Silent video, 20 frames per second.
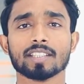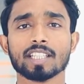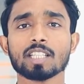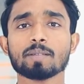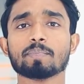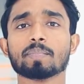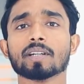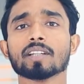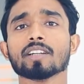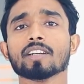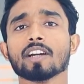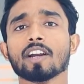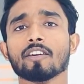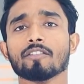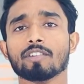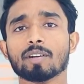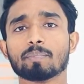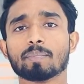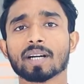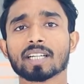जिस पर
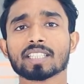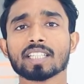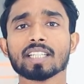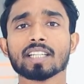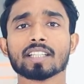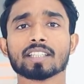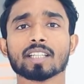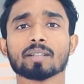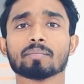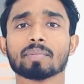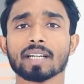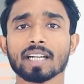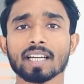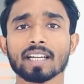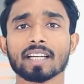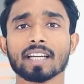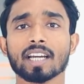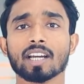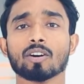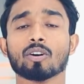विपक्षी नेता
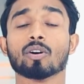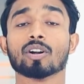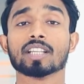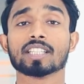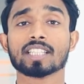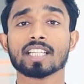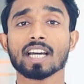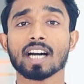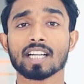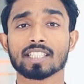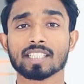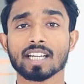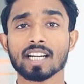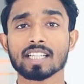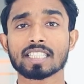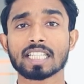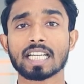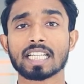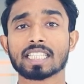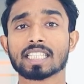भड़क गए और इसे
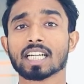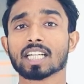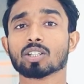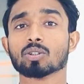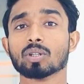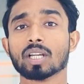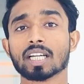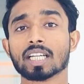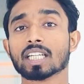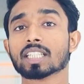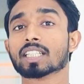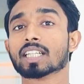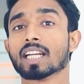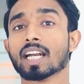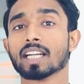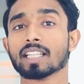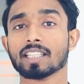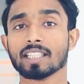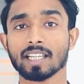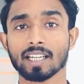आचार संहिता का उल्लंघन
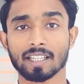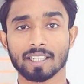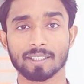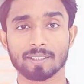करार दिया